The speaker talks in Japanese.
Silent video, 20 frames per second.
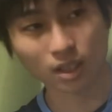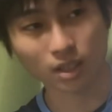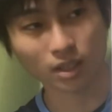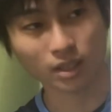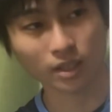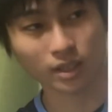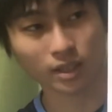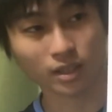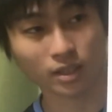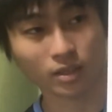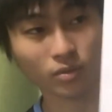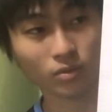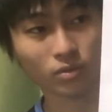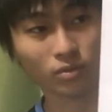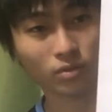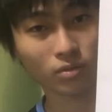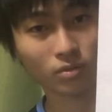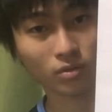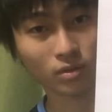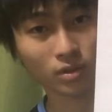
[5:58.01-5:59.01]
上げた
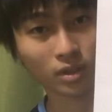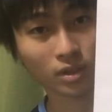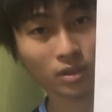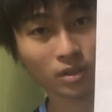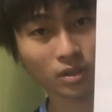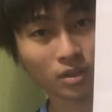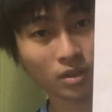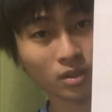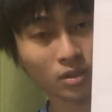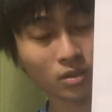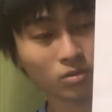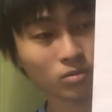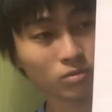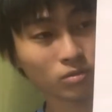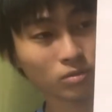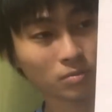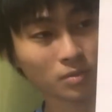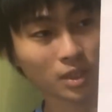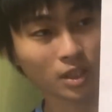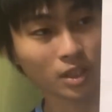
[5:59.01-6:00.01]
4頭に
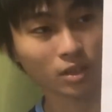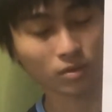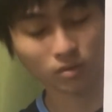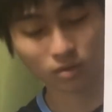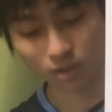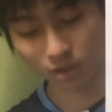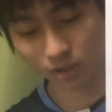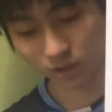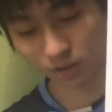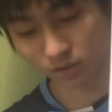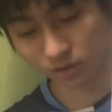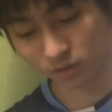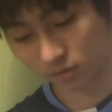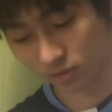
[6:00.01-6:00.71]
生れんを流そ